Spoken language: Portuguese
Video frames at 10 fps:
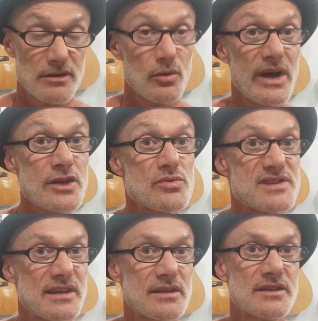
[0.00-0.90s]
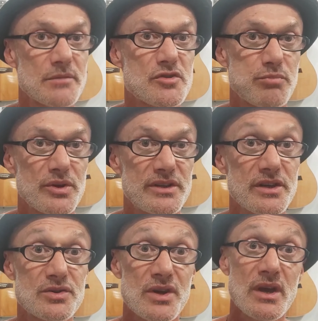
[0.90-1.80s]
Não é inocente em termos
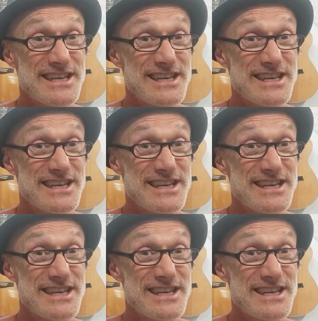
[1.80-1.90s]
políticos